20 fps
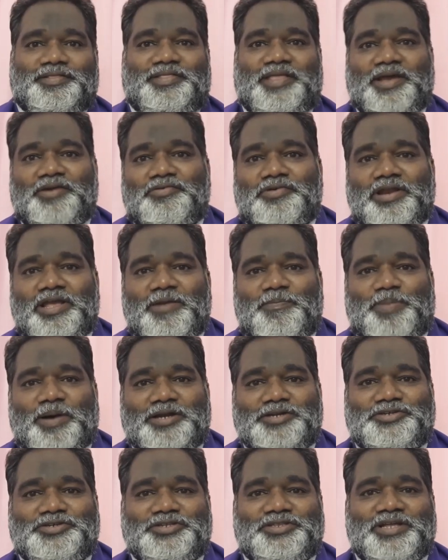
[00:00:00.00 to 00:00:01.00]
దేవుని
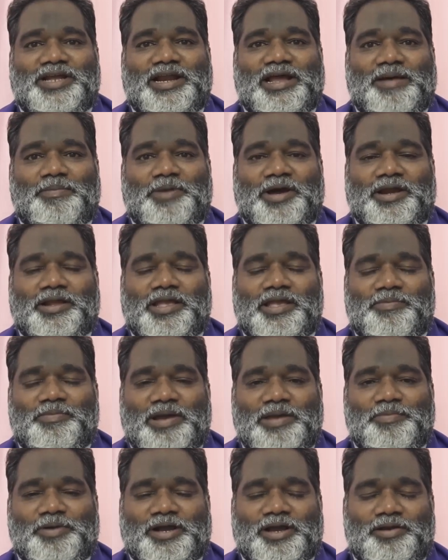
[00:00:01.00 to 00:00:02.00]
పరిశుద్ధ నామానికి
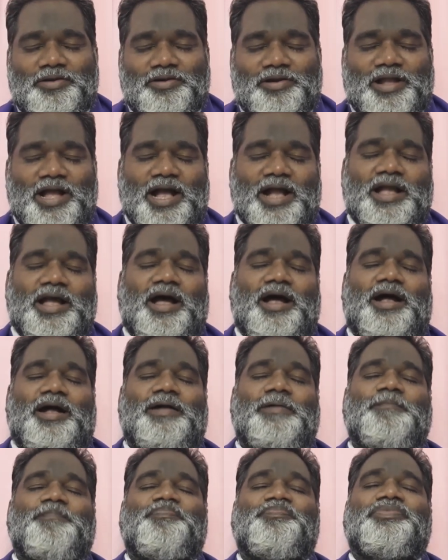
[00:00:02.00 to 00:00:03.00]
మహిమ కలుగు గాక
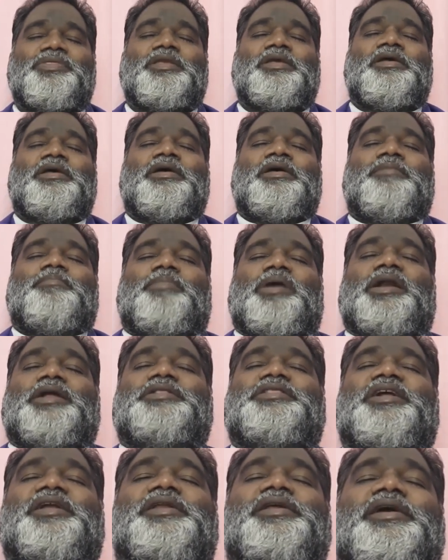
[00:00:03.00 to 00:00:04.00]
మన
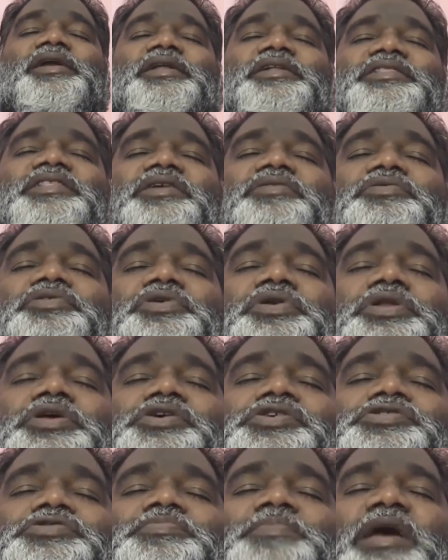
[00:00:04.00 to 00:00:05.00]
తండ్రి అయిన దేవుడి
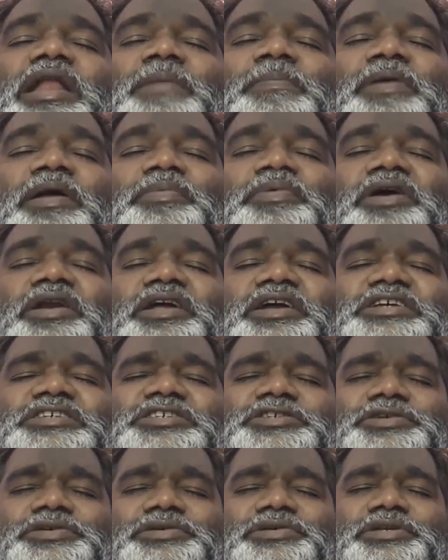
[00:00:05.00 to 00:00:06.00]
నుండి మన ప్రభుని
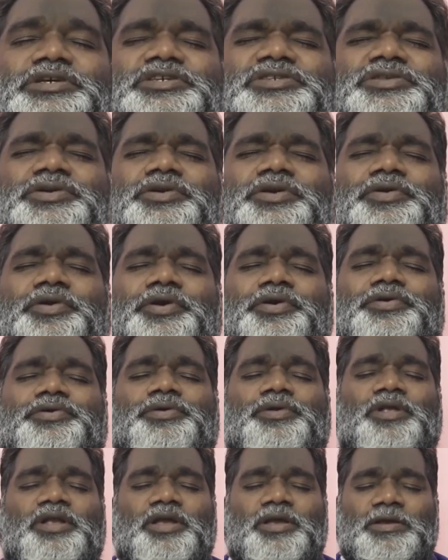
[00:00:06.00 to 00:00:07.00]
యేసుక్రీస్తు నుండి
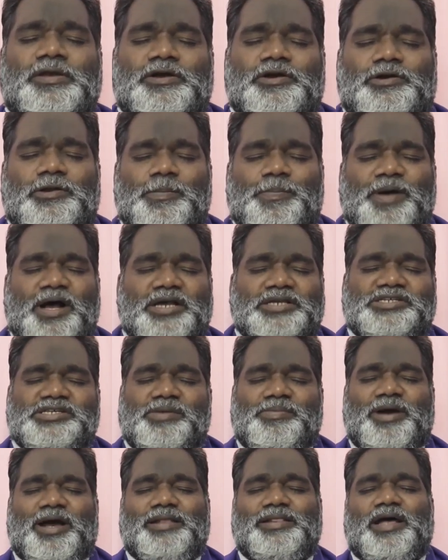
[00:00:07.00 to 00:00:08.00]
కృపా
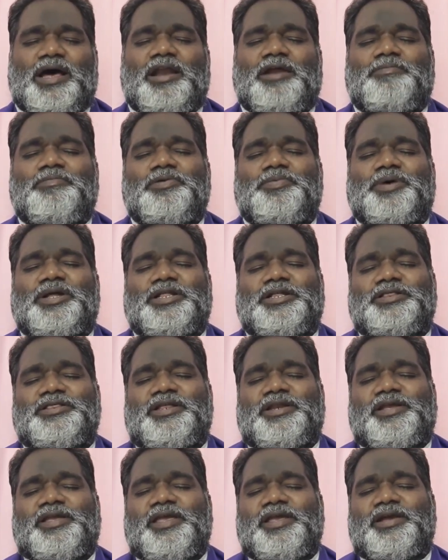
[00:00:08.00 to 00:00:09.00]
సమాధానములు
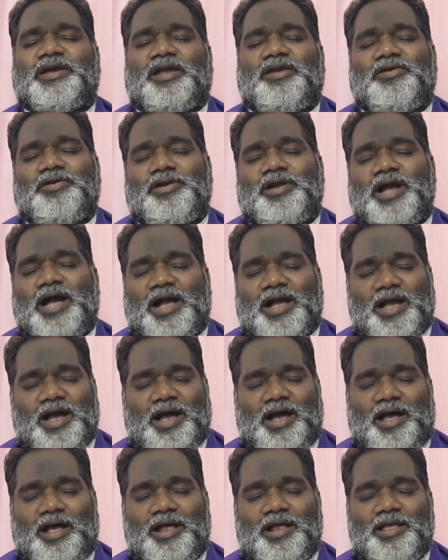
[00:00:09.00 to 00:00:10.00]
మనందరికీ కలుగు గాక
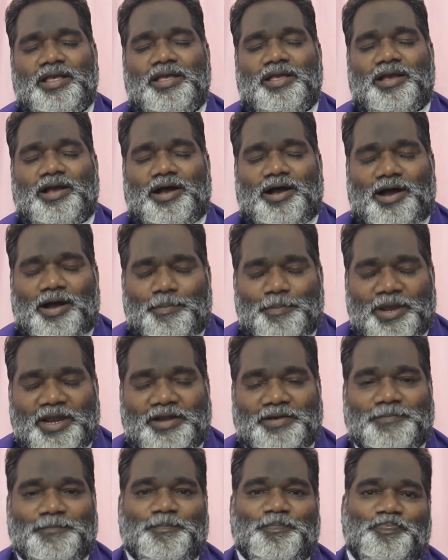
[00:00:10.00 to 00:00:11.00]
ఆమెన్